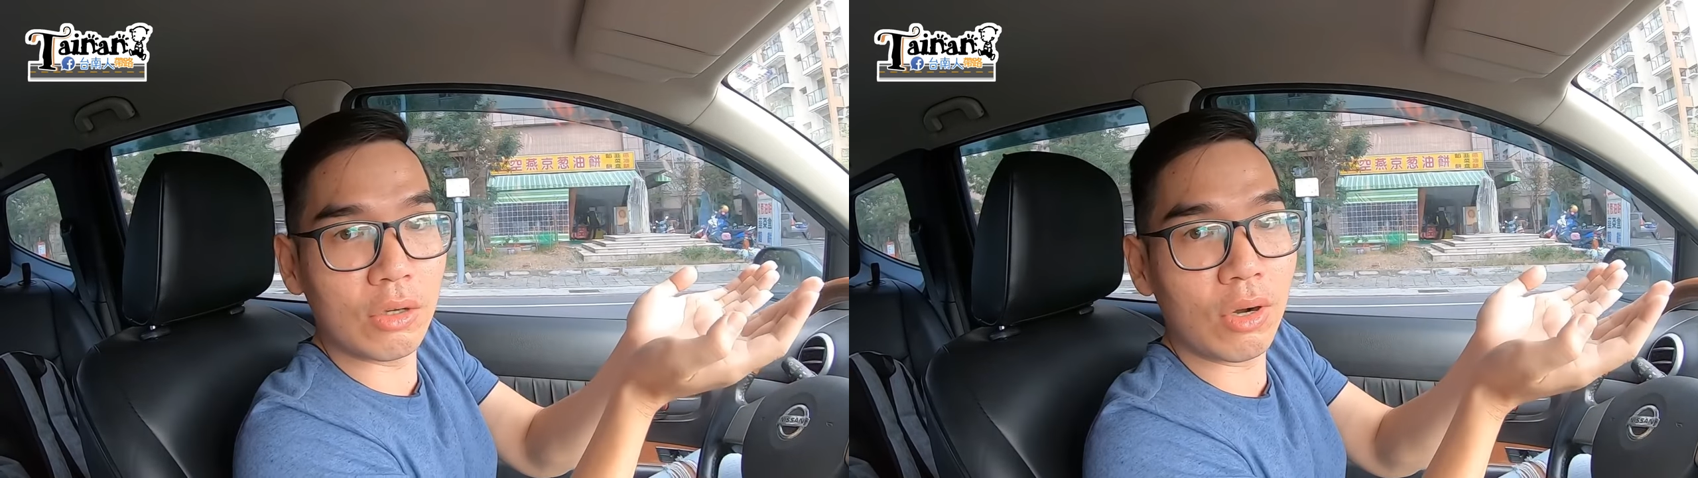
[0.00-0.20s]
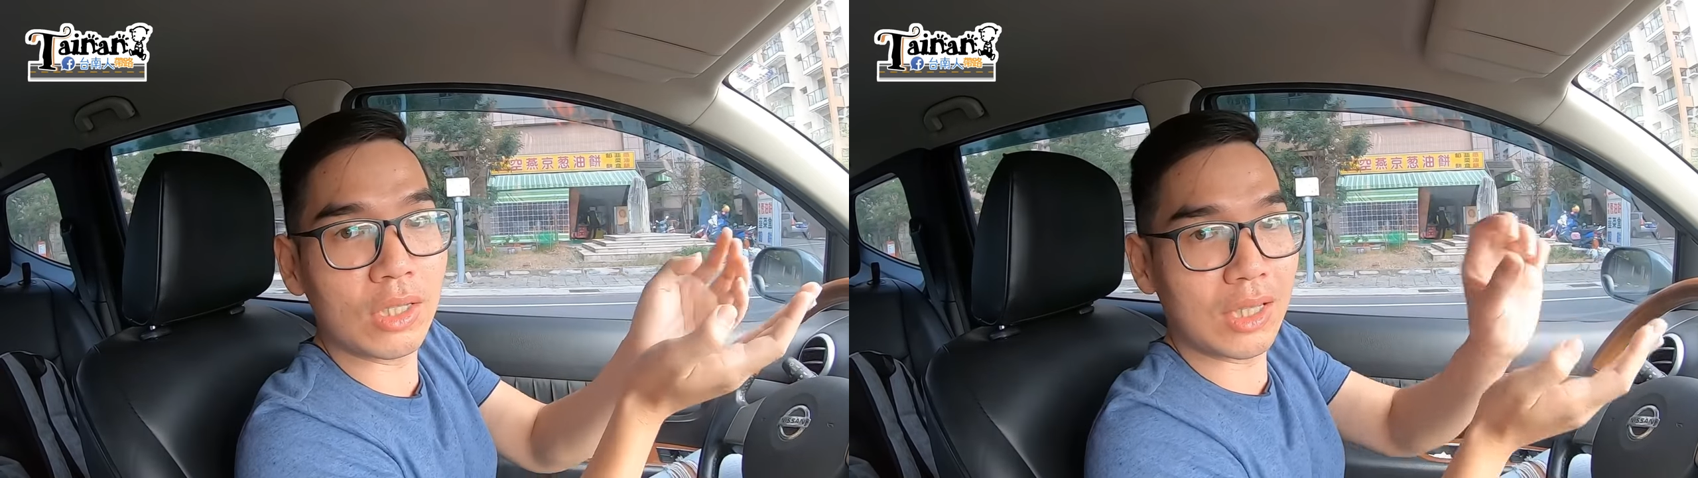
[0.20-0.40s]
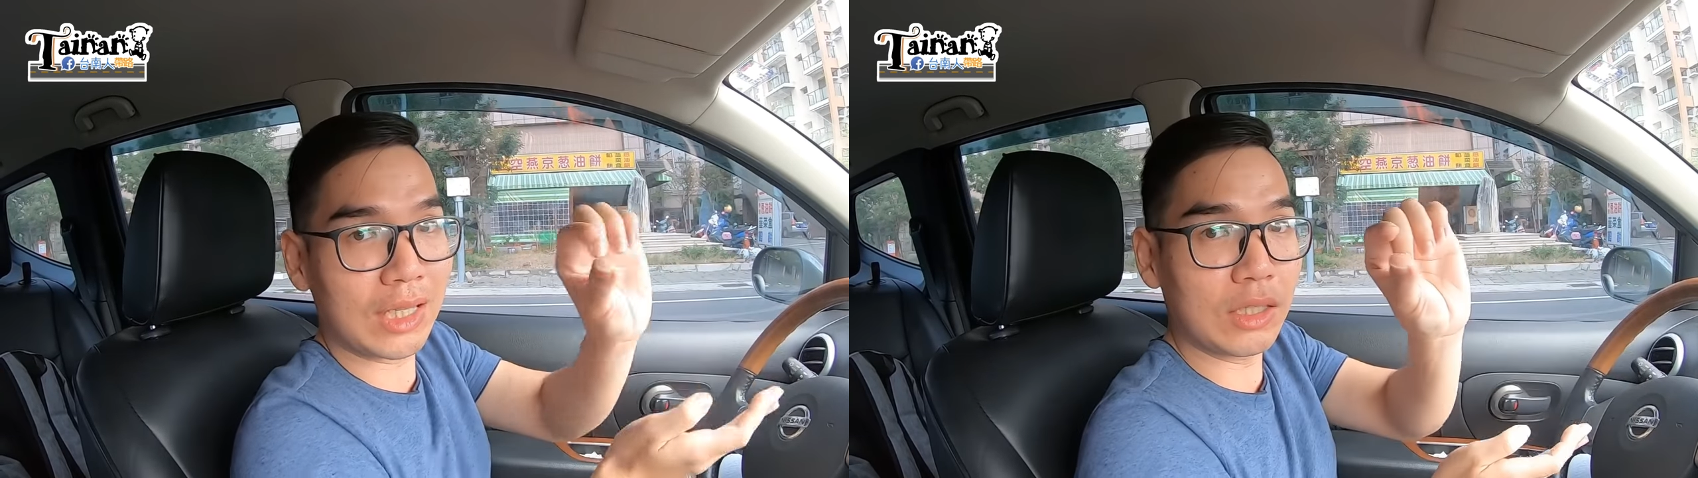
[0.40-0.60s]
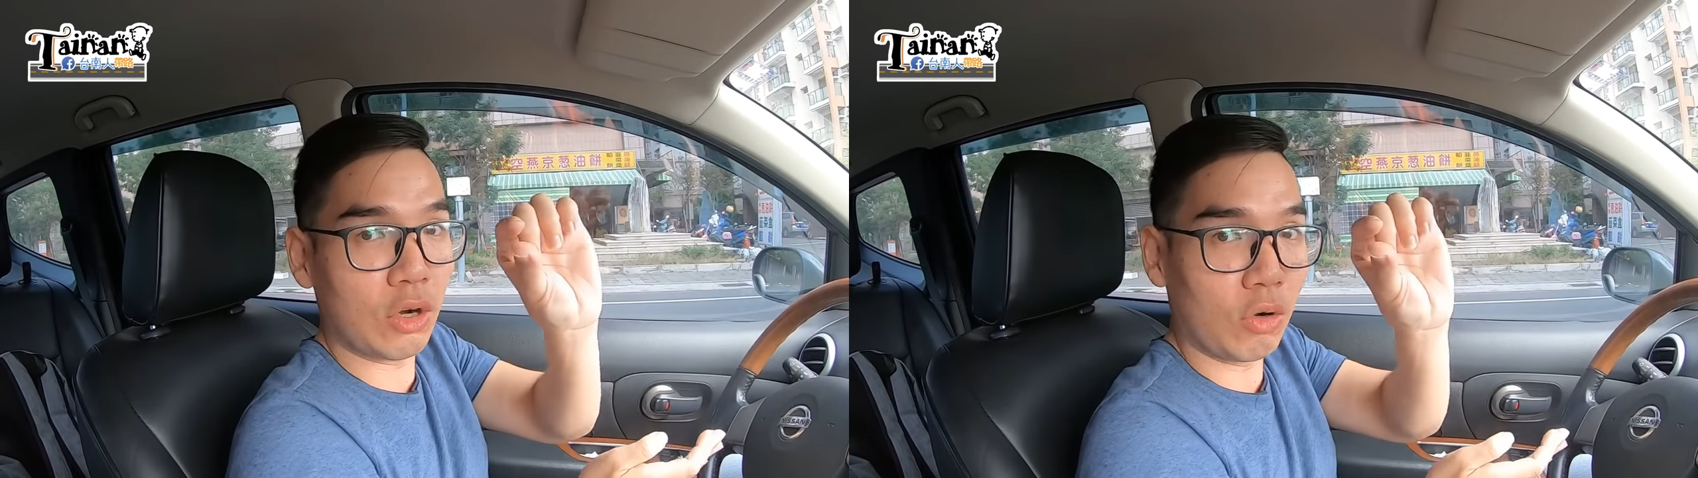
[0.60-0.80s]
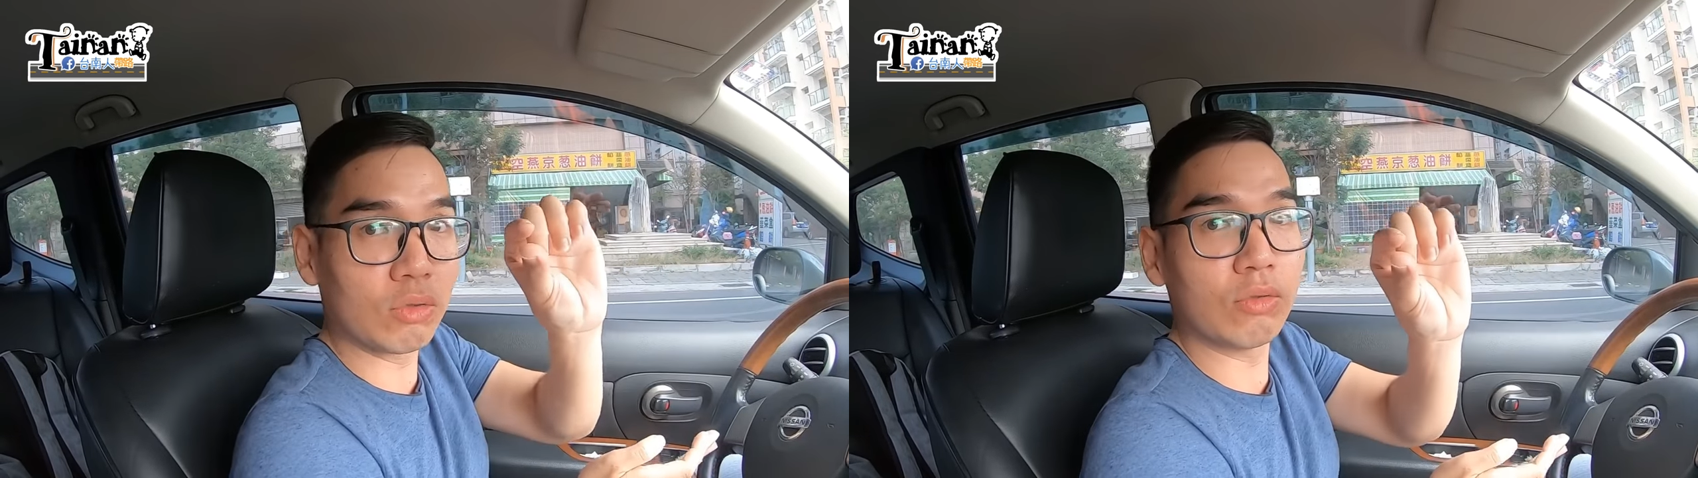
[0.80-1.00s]
一块那一个
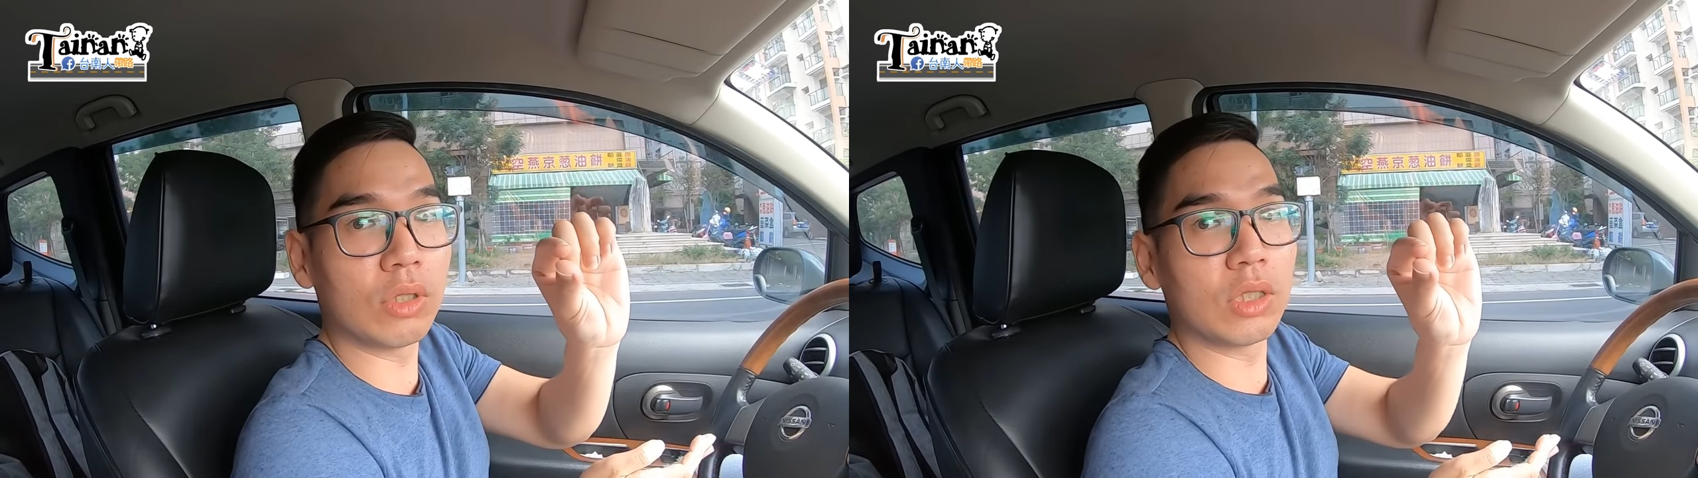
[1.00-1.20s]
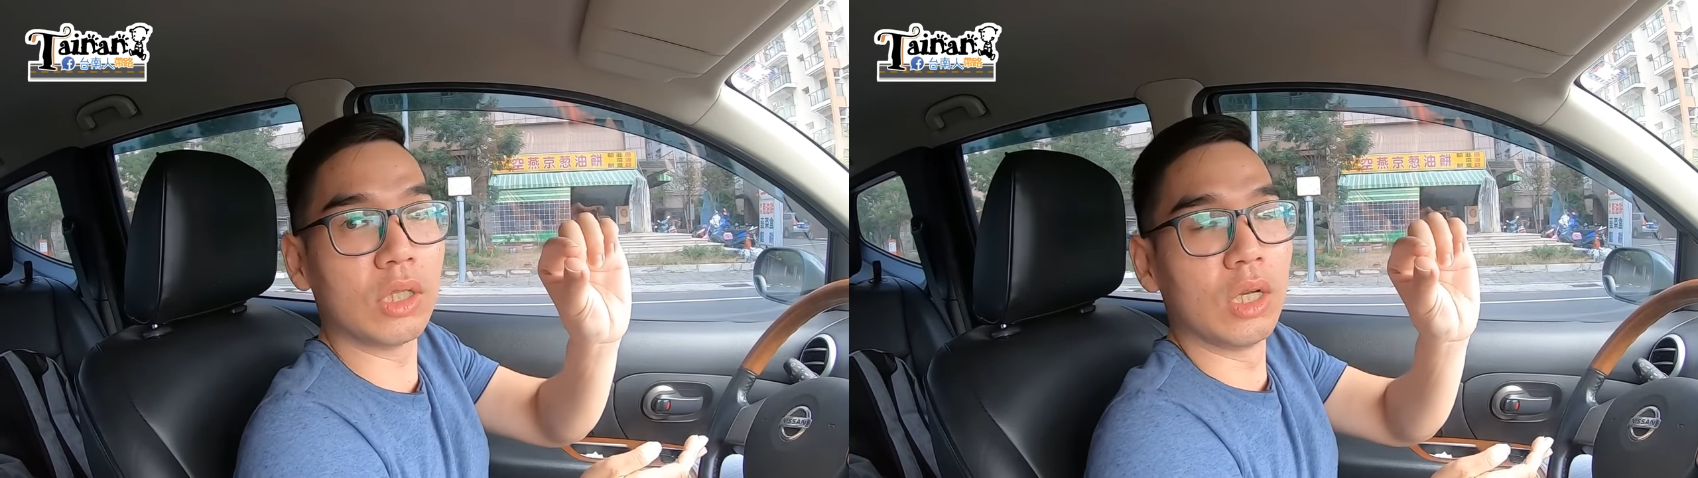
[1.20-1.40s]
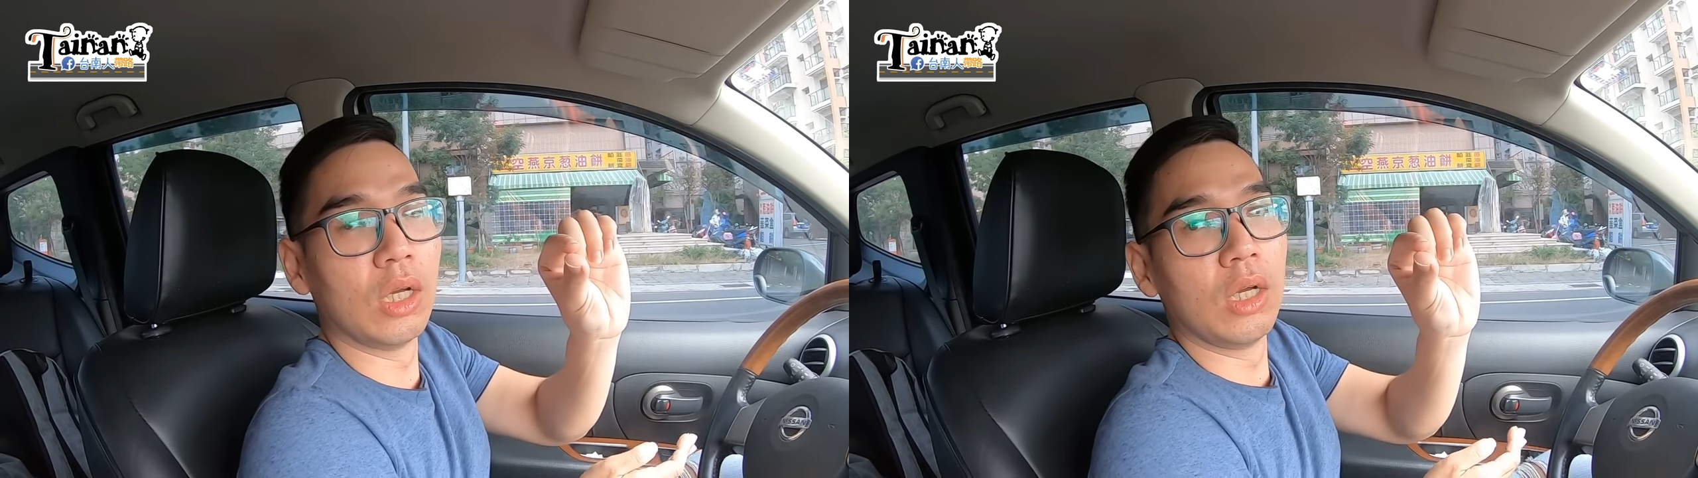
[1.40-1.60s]
厚度而已，